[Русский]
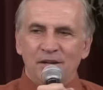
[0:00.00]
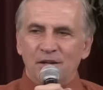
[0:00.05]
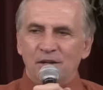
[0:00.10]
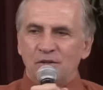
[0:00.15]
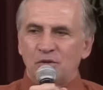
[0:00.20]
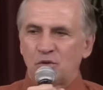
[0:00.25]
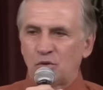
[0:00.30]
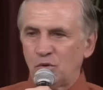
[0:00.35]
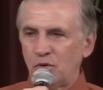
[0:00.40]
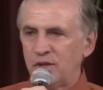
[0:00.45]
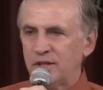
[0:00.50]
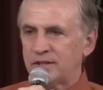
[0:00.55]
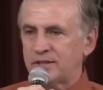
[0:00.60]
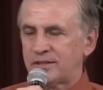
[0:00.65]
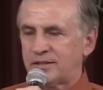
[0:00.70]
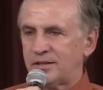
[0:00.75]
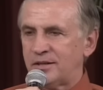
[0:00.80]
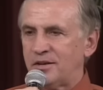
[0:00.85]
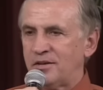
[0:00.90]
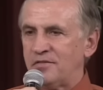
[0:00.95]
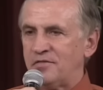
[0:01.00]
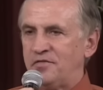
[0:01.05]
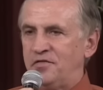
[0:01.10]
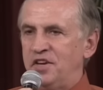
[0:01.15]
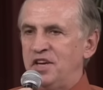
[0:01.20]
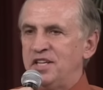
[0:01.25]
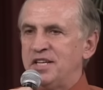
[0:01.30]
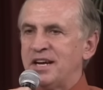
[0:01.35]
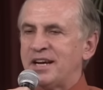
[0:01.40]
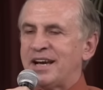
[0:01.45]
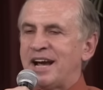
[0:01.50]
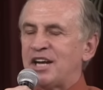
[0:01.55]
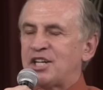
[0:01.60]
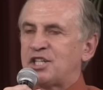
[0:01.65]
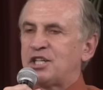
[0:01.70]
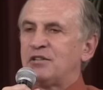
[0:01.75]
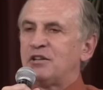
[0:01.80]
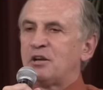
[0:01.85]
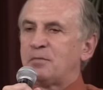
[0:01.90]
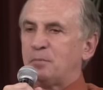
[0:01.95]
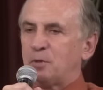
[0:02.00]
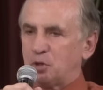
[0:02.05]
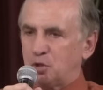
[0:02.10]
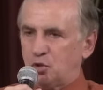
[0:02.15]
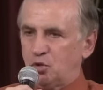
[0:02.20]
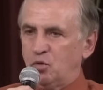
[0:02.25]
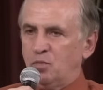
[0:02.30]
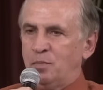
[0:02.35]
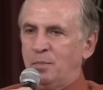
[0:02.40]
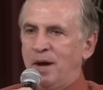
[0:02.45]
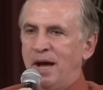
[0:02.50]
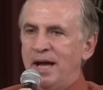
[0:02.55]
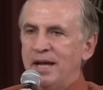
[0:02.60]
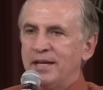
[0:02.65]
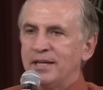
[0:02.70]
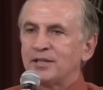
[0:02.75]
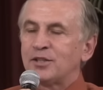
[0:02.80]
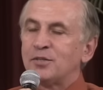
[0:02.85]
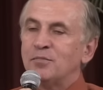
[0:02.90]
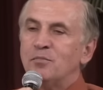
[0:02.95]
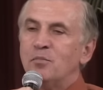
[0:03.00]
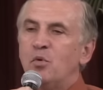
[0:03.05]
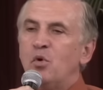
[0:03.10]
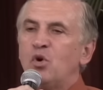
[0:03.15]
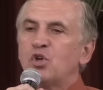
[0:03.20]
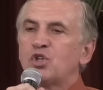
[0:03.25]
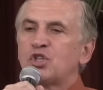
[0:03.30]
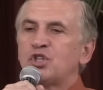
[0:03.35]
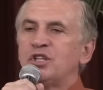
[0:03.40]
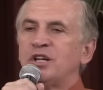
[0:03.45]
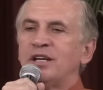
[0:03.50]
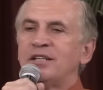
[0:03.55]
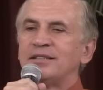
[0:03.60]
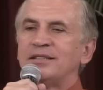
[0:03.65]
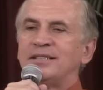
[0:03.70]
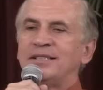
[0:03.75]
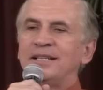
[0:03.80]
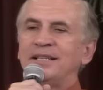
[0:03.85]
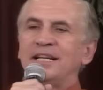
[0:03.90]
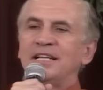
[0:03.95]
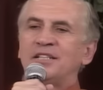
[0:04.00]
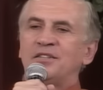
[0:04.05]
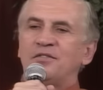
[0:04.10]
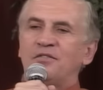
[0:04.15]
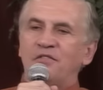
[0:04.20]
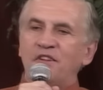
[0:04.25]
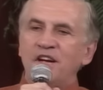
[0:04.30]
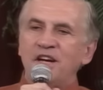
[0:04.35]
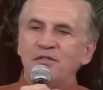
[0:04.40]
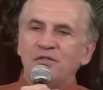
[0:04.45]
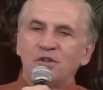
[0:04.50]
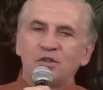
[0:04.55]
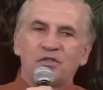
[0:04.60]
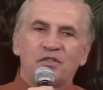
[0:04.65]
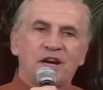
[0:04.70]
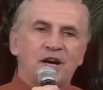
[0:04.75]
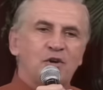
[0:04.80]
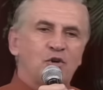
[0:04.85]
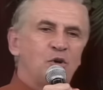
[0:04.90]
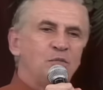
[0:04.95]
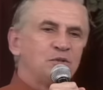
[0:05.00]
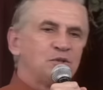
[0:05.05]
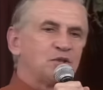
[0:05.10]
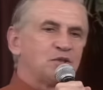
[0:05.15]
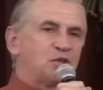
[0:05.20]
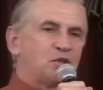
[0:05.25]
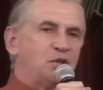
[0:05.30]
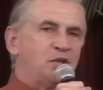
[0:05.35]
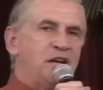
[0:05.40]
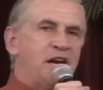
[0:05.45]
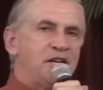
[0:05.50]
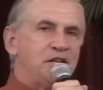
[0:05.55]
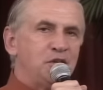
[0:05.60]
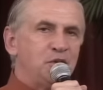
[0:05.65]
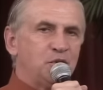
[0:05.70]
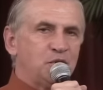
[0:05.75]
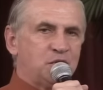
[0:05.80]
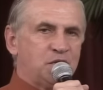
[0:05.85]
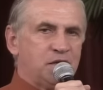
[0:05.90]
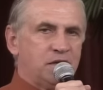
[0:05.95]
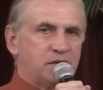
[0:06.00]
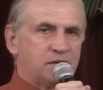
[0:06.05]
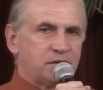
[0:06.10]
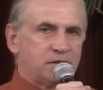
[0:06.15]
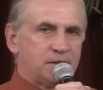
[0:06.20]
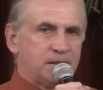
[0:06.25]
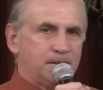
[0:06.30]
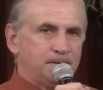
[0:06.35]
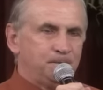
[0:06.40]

То есть, видя, как человек поступает, можно делать вывод, в каком состоянии его сердце.